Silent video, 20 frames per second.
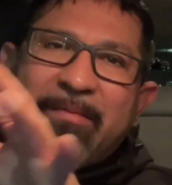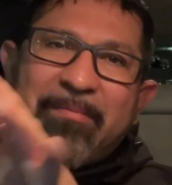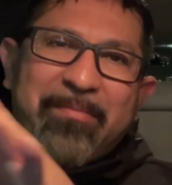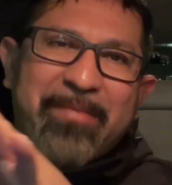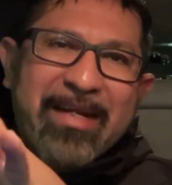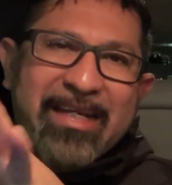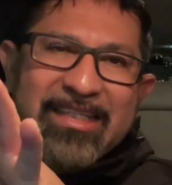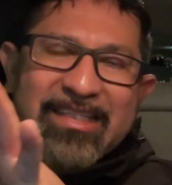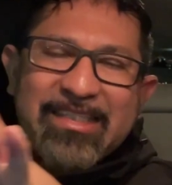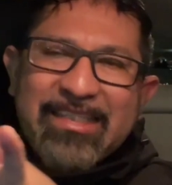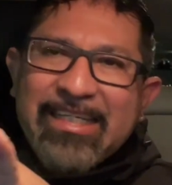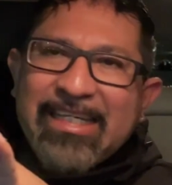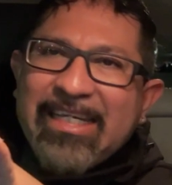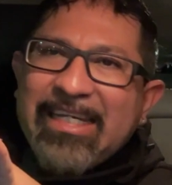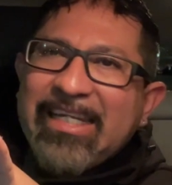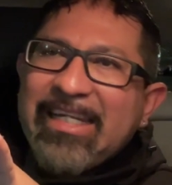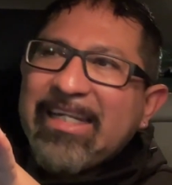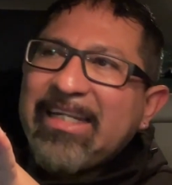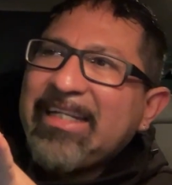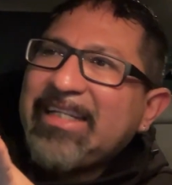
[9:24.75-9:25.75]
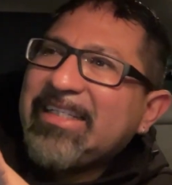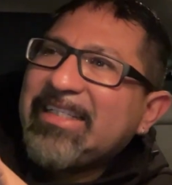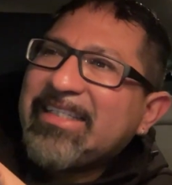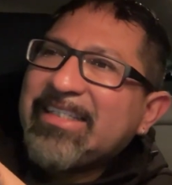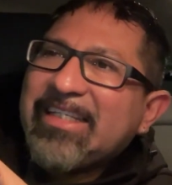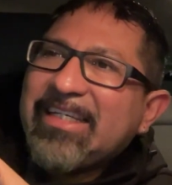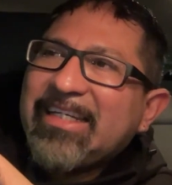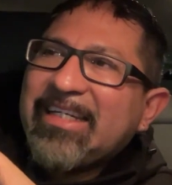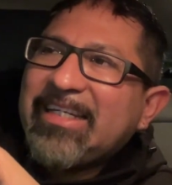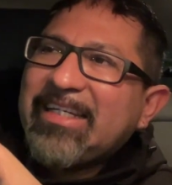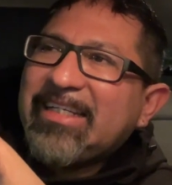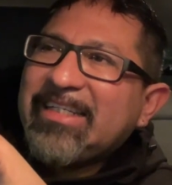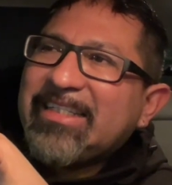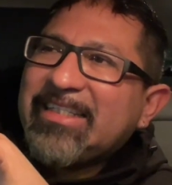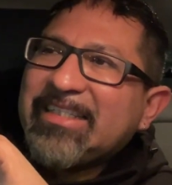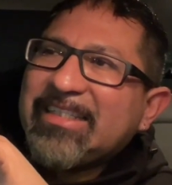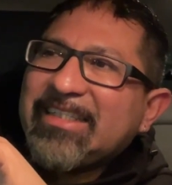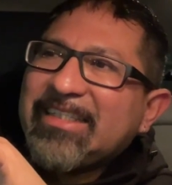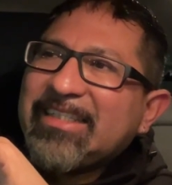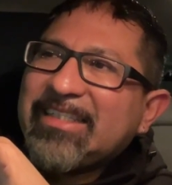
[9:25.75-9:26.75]
Brasil se les,
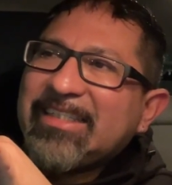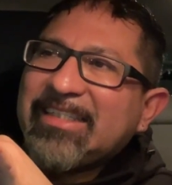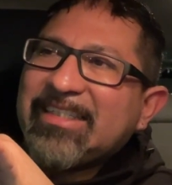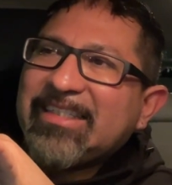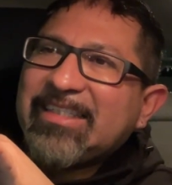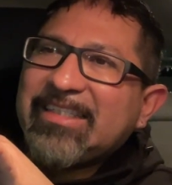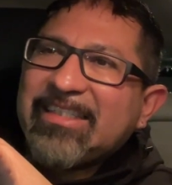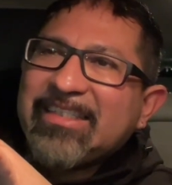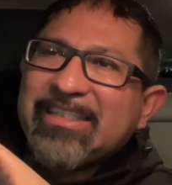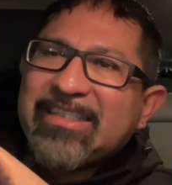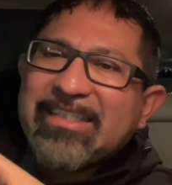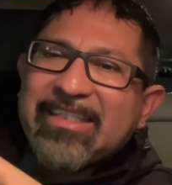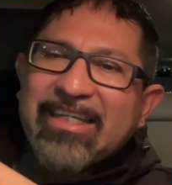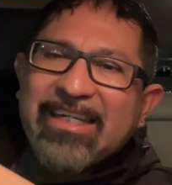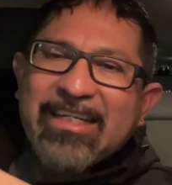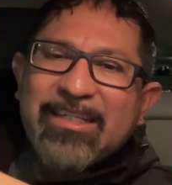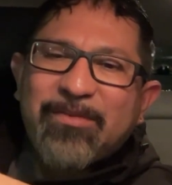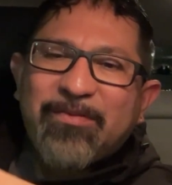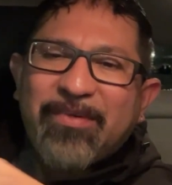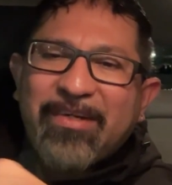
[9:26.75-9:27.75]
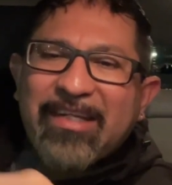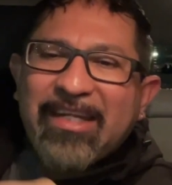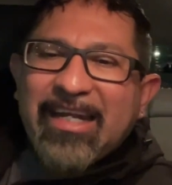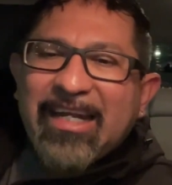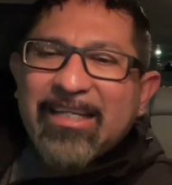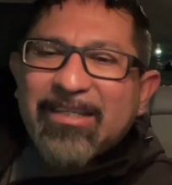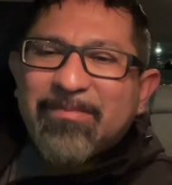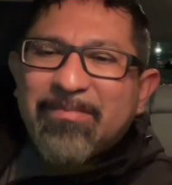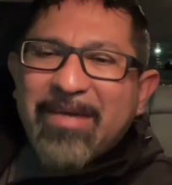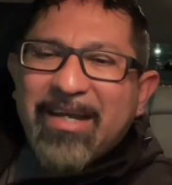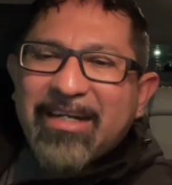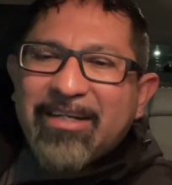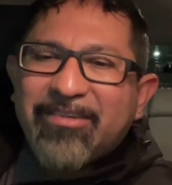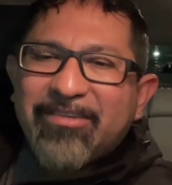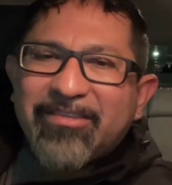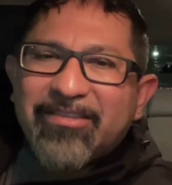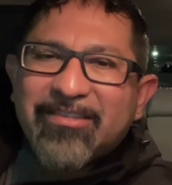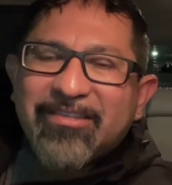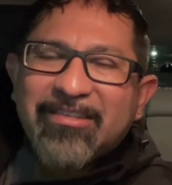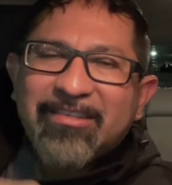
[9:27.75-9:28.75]
se les fue de las
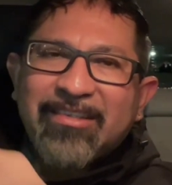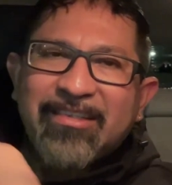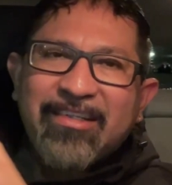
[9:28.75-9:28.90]
manos.